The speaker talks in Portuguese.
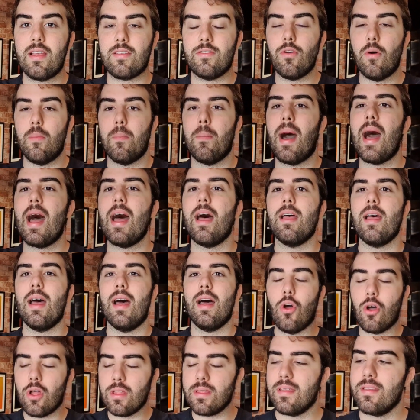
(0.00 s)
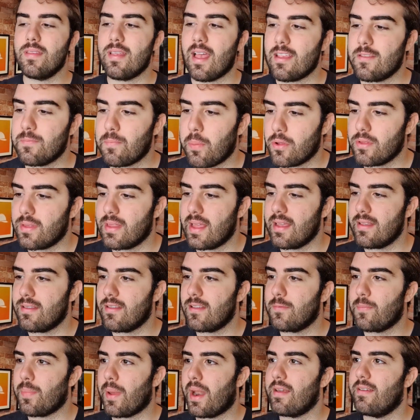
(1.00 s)
vai somar todas as
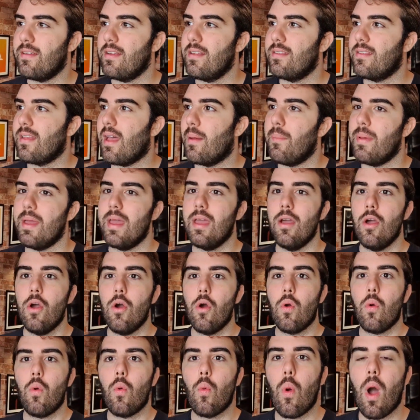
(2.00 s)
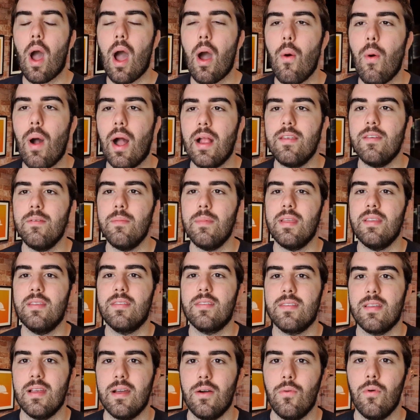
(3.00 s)
potências para a gente saber qual a
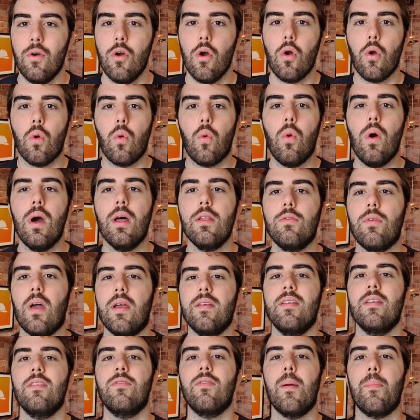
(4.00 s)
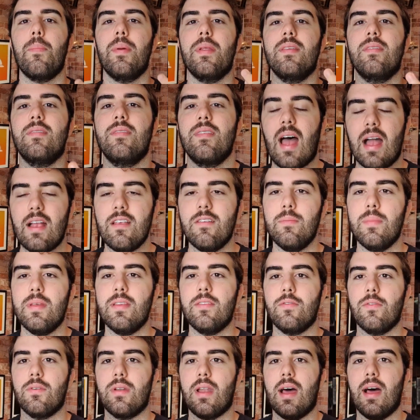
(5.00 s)
dimensão, quanto a gente vai precisar
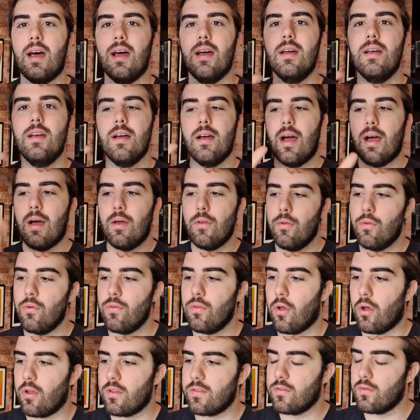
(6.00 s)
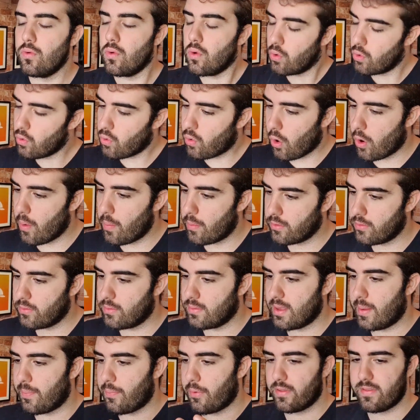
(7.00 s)
dimensionar no nosso
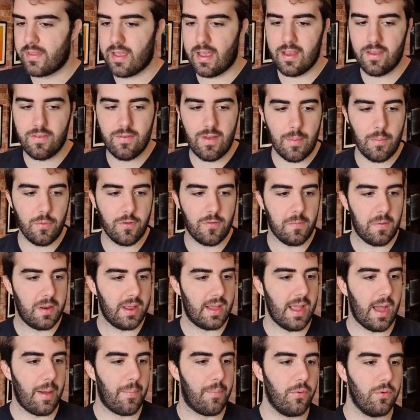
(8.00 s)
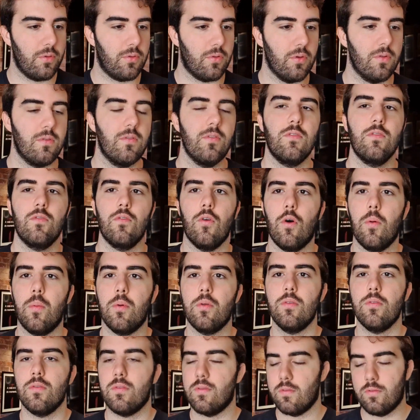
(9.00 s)
cômodo. Depois a gente vai multiplicar por todos os
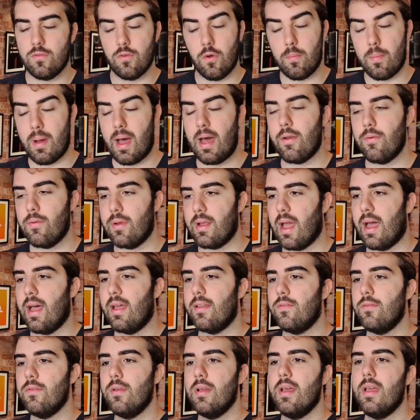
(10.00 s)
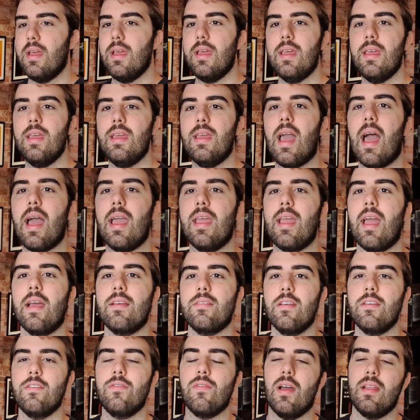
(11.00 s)
cômodos, somar no caso, e aí
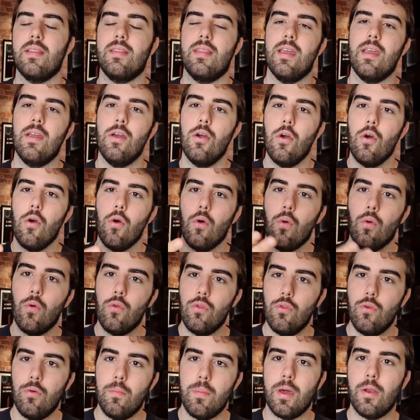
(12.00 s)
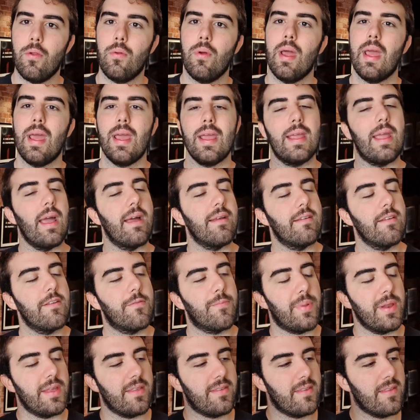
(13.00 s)
a gente vai ter o número que a
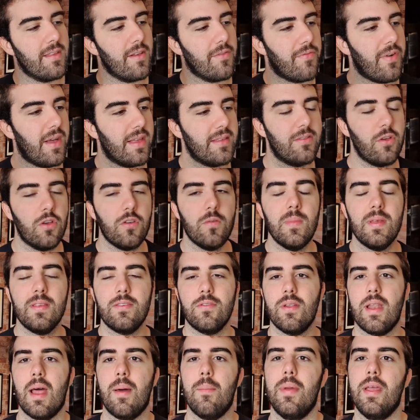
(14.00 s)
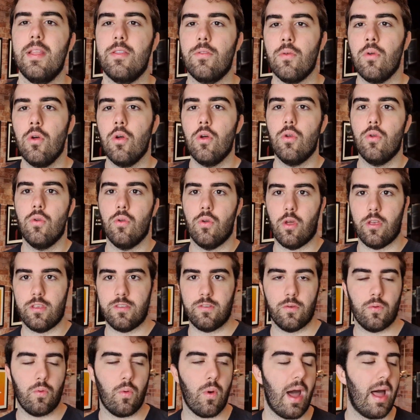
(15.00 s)
gente precisa fazer o dimensionamento no
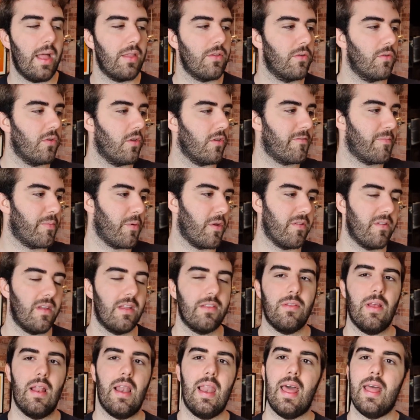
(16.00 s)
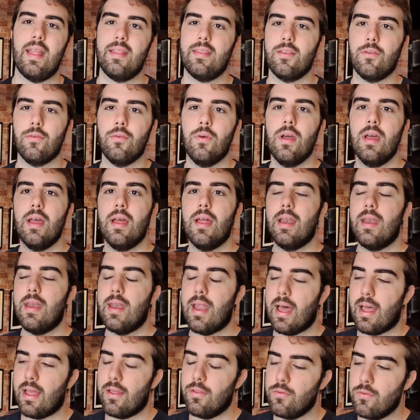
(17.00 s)
nosso quadro, no nosso projeto elétrico,
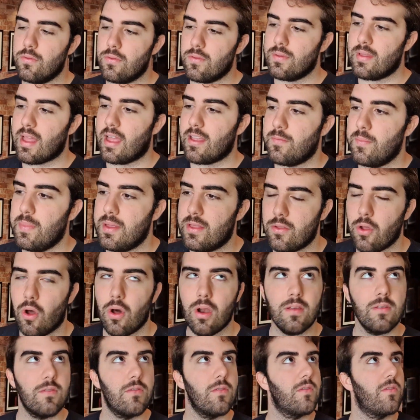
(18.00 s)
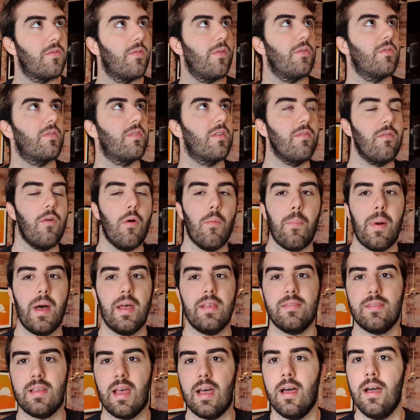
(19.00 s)
na, no, nas bitolas dos fios que vão
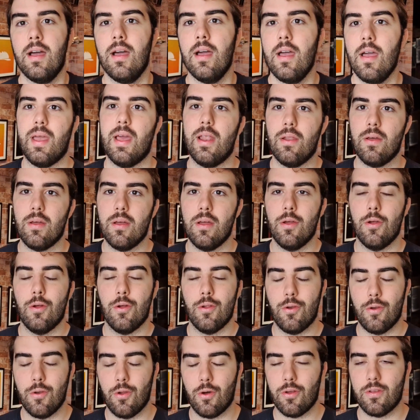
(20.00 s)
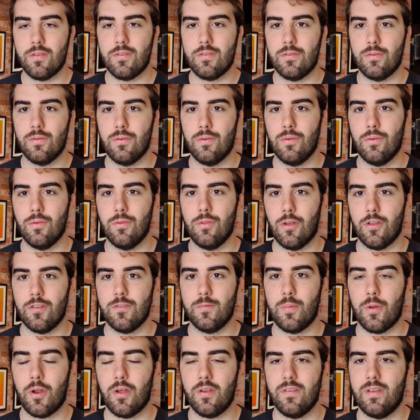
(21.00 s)
passar pela nosso, o
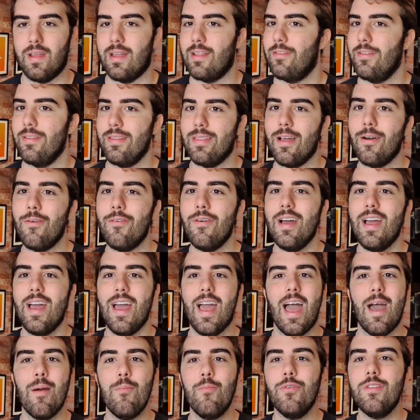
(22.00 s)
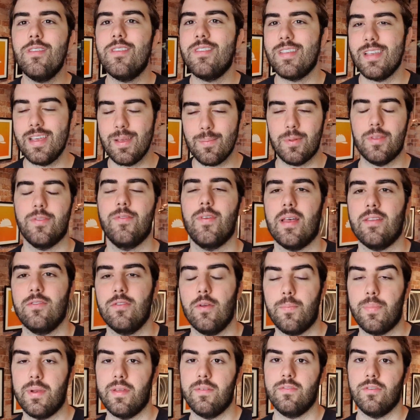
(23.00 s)
nosso projeto. Então, é muito simples
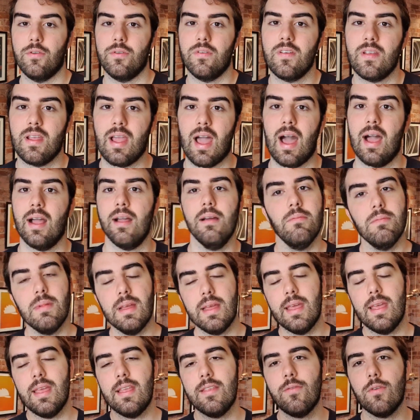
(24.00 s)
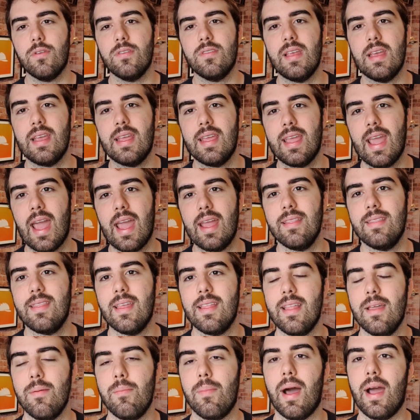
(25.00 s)
fazer uma previsão de carga. E se você quer
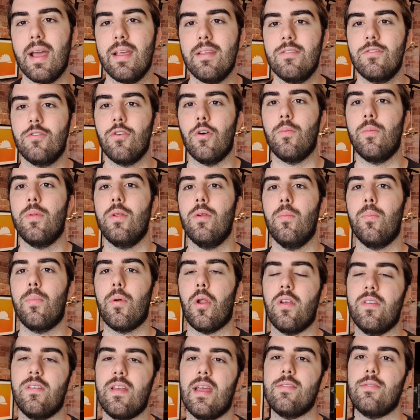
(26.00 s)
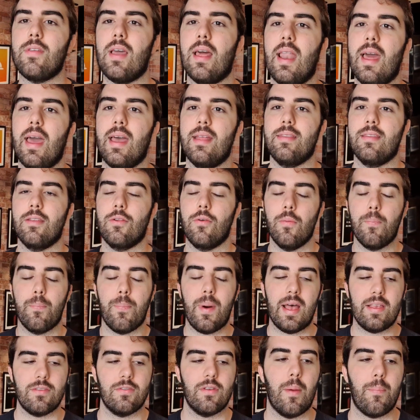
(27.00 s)
entender mais sobre um projeto elétrico,
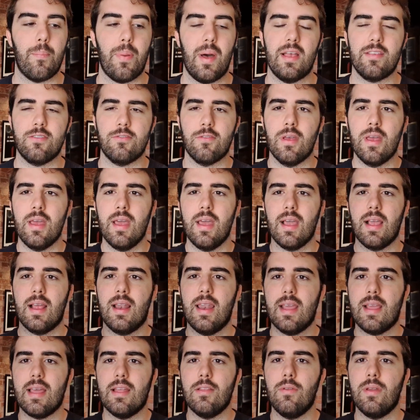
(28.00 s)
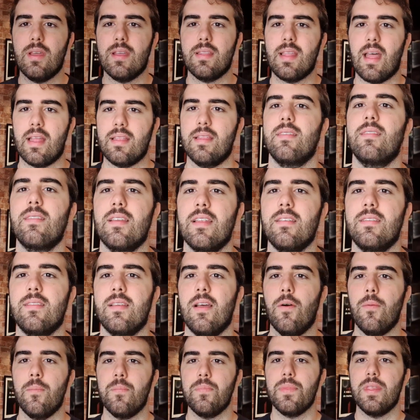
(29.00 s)
passo a passo, clica no link da
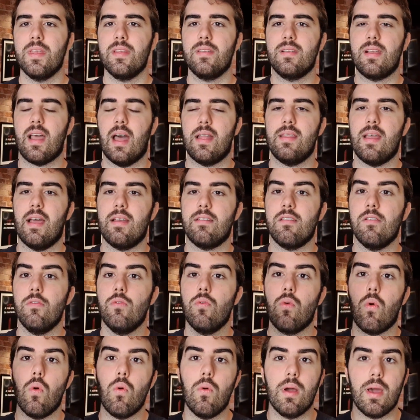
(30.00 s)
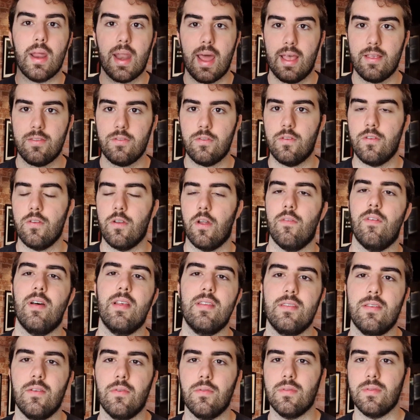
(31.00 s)
descrição, se cadastra no Congresso de
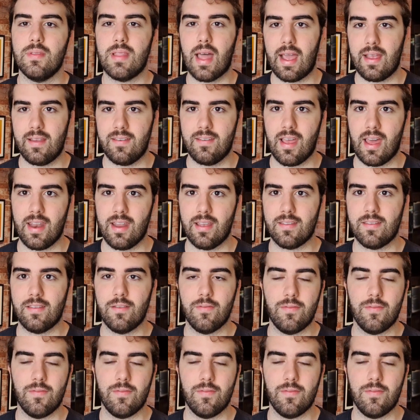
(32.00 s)
Inovação da Engenharia